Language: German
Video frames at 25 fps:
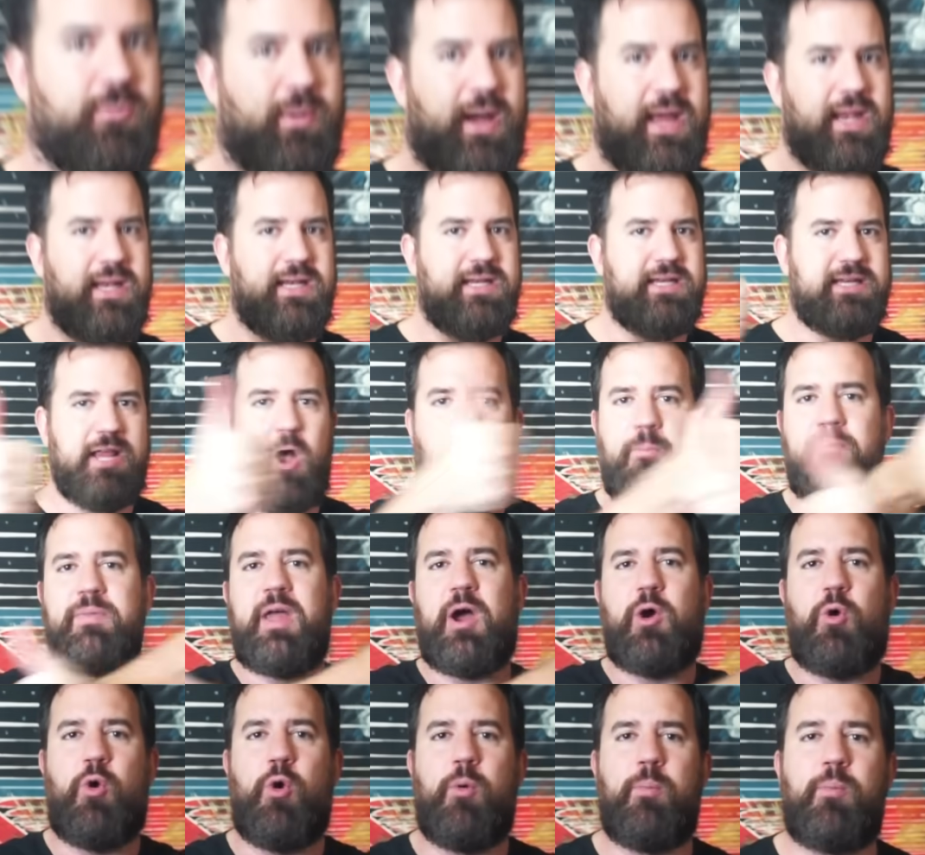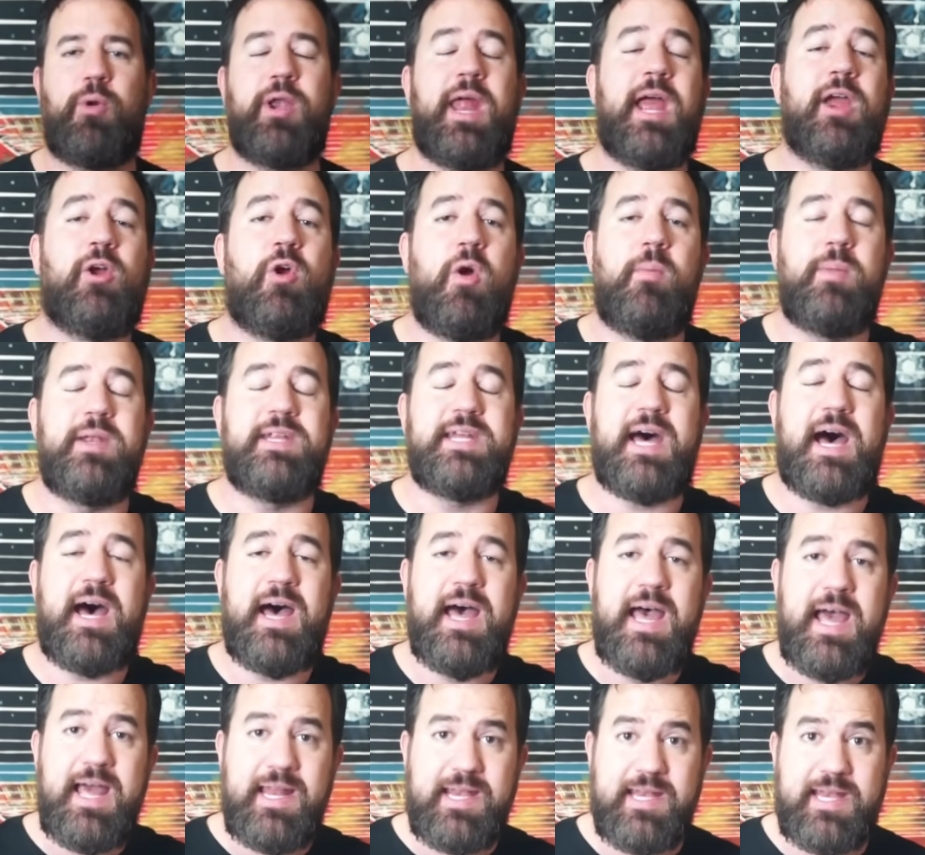über einen Daumen nach oben und einen
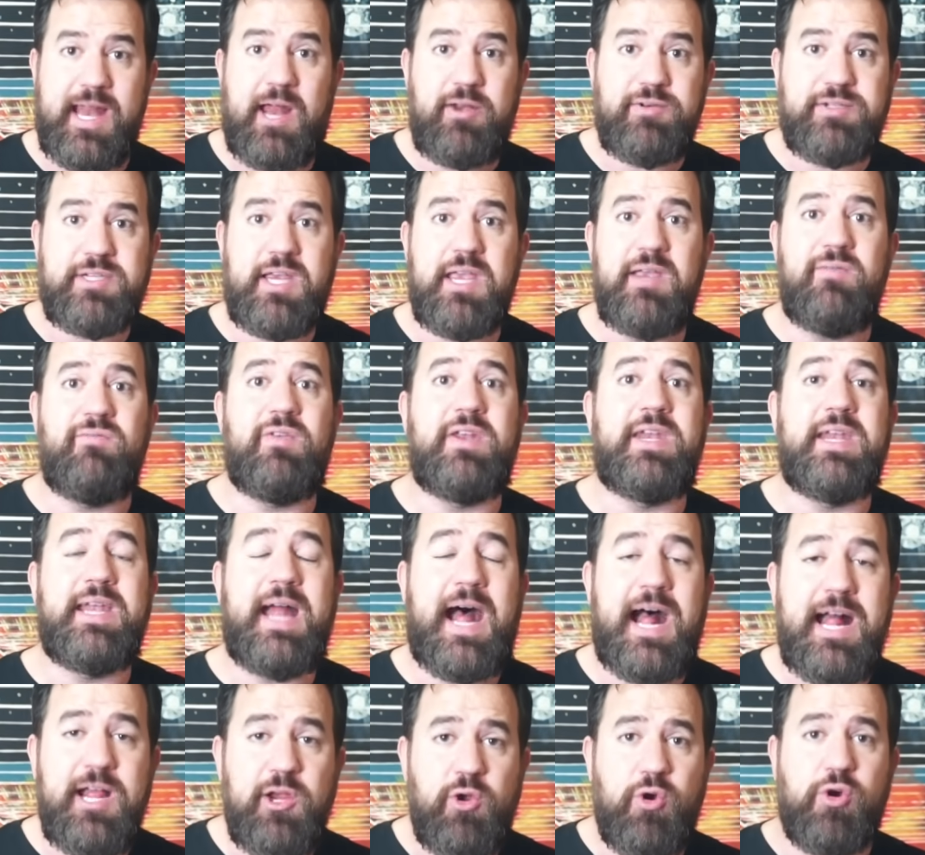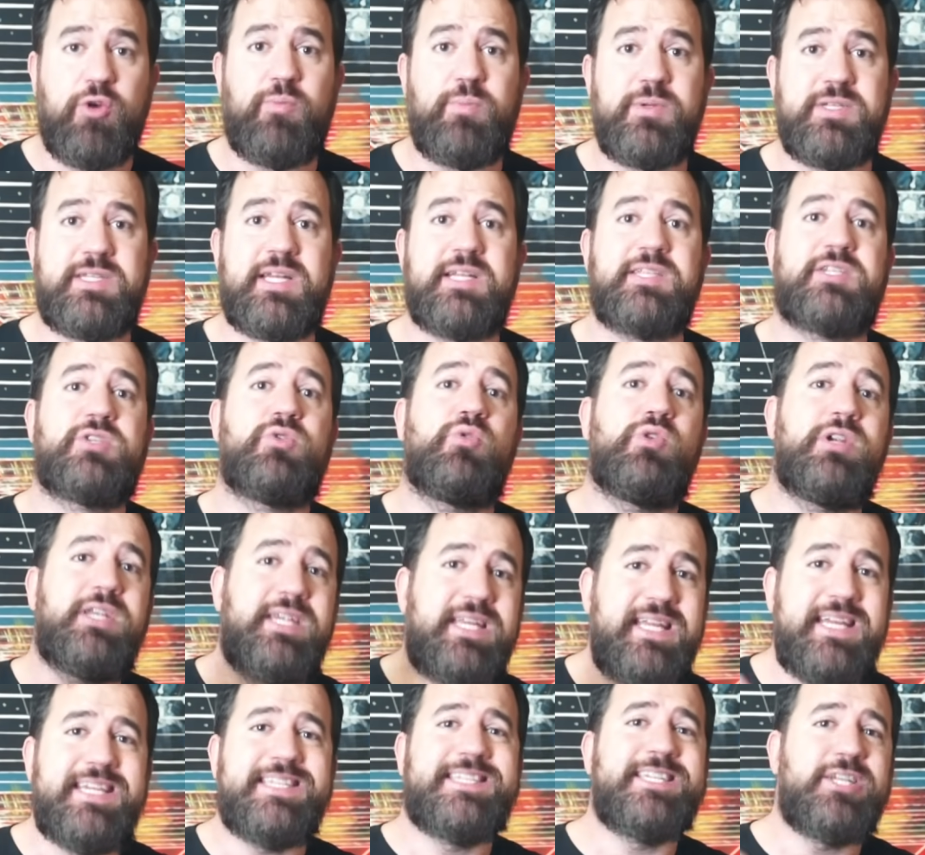Kommentar, denn dadurch kriegen wir den Algorithmus dazu,
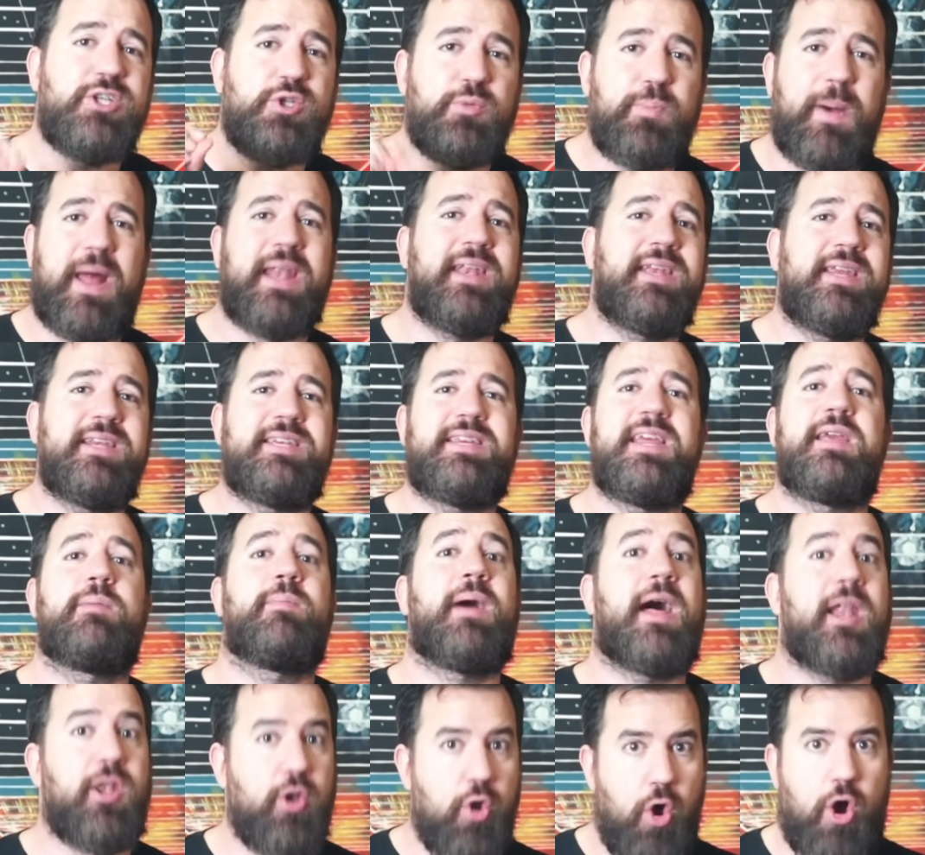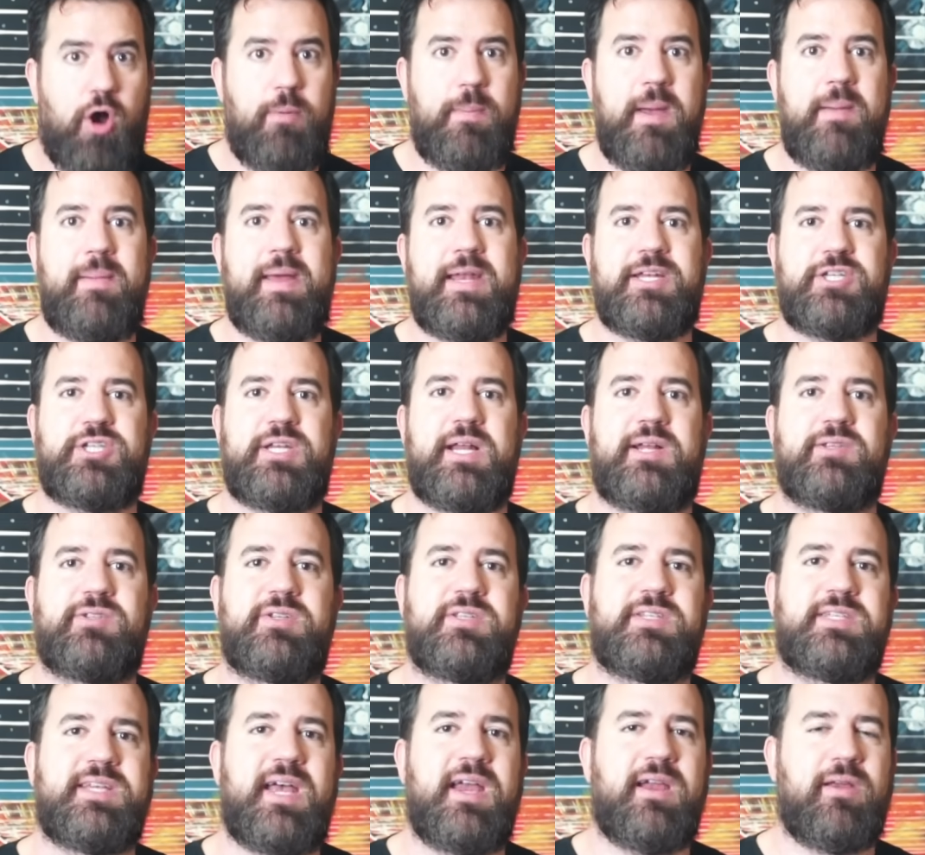dieses spannende Thema noch mehr Menschen
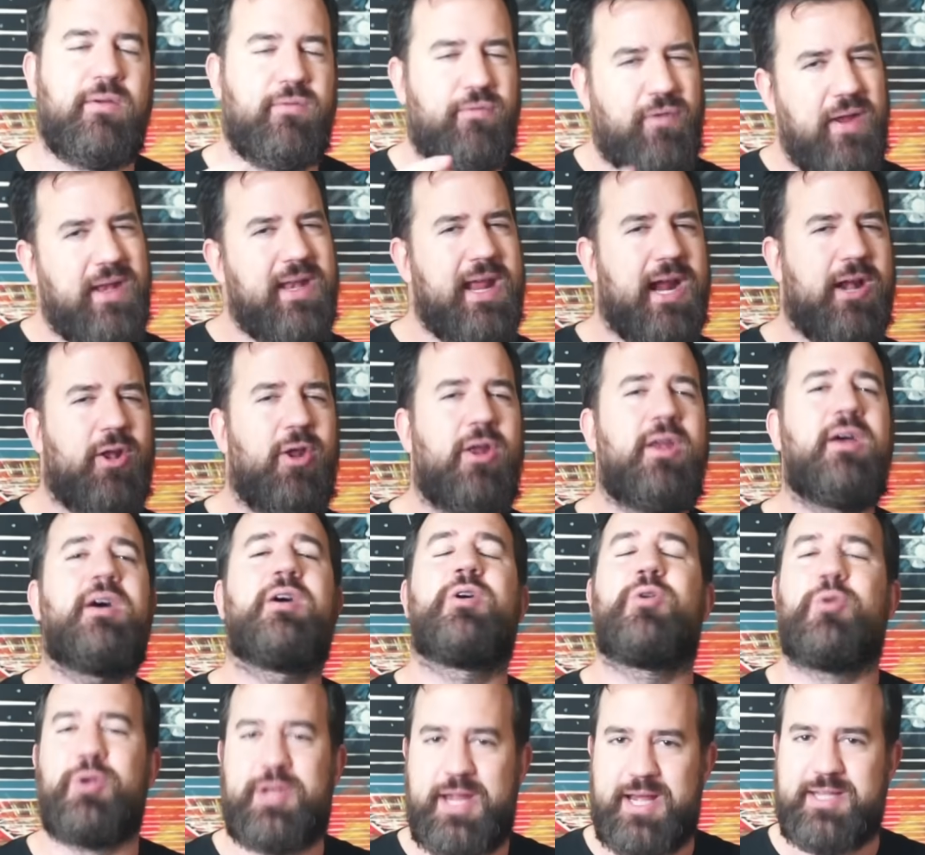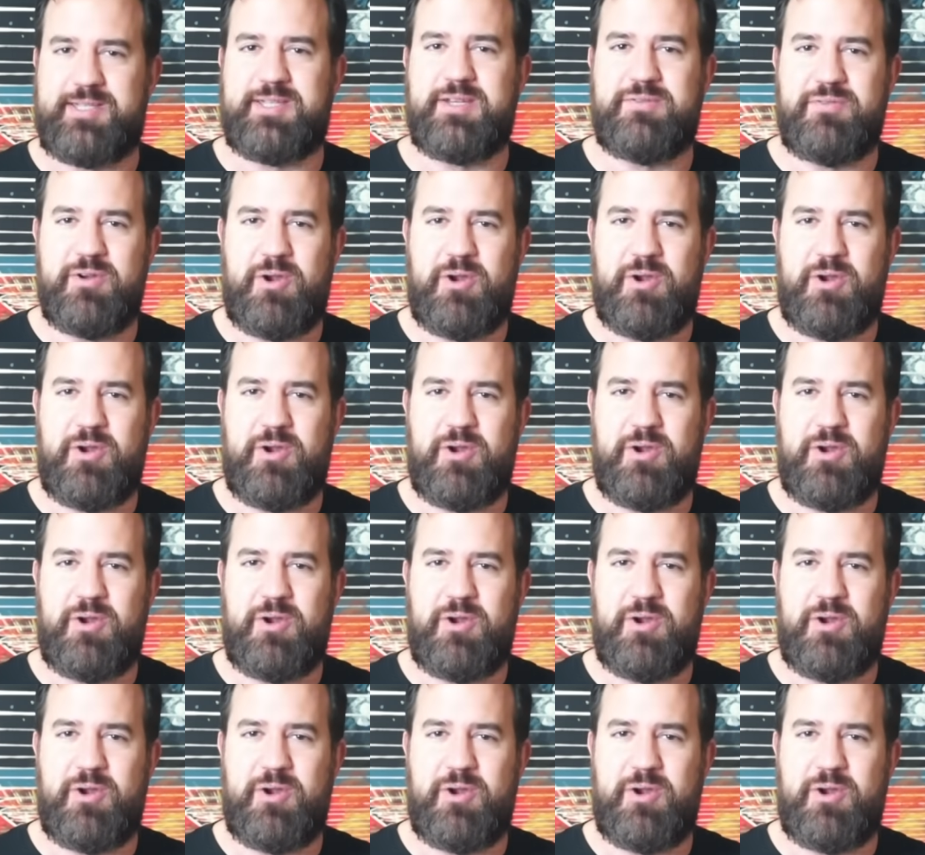anzuzeigen. Vielen Dank, Leute, und herzlich